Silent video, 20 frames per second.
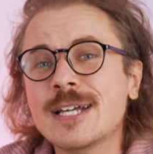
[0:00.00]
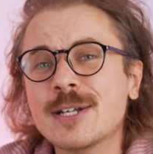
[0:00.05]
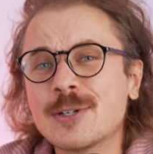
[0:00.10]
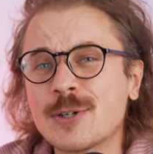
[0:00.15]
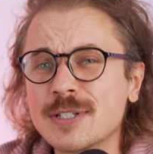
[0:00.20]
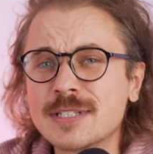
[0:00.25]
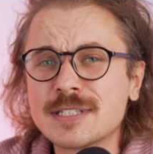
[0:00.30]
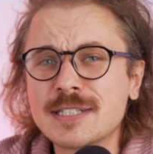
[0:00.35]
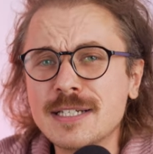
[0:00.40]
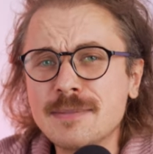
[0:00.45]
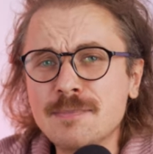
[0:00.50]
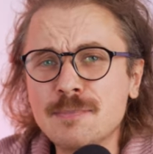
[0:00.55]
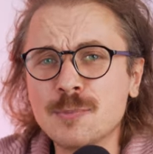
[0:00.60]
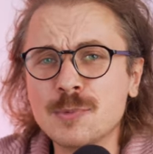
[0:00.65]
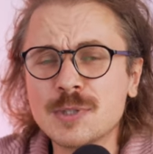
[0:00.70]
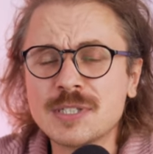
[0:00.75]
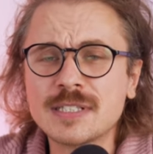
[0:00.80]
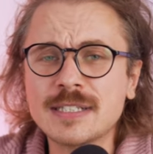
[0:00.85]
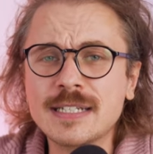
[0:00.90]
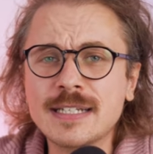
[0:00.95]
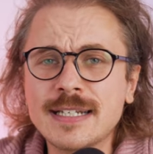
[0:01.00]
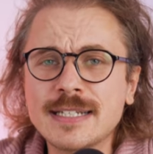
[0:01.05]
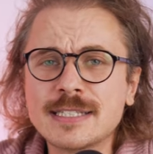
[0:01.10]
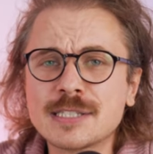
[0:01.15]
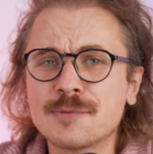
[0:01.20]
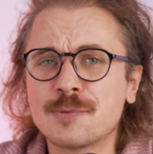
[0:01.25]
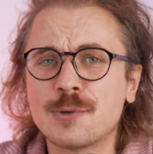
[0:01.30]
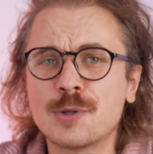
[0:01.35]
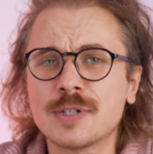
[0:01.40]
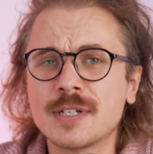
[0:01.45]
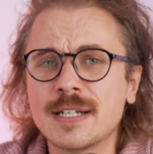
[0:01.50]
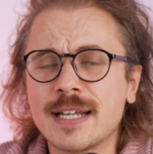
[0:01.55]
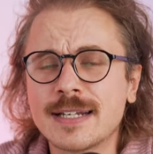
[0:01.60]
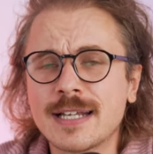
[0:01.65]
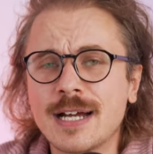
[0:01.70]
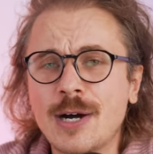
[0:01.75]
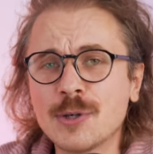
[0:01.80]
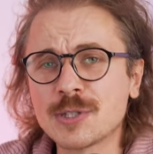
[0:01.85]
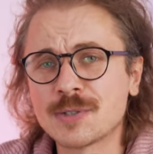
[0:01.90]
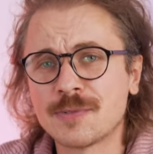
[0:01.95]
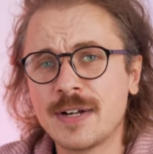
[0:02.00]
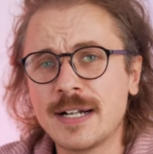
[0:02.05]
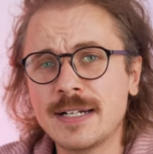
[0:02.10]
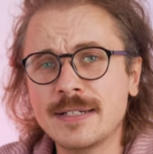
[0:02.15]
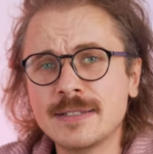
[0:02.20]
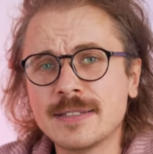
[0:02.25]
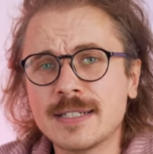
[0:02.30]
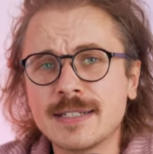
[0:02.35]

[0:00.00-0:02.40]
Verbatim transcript: Trotzdem muss die nächste Folge leider ausfallen,